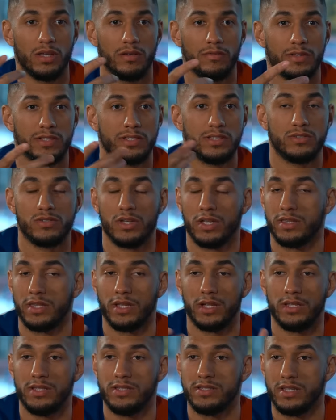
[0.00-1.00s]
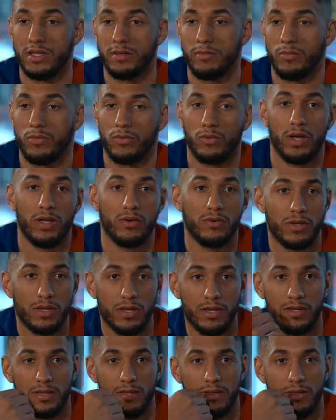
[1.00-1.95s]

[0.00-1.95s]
vas-y, tu intègres l'INSEP, ouais, ok.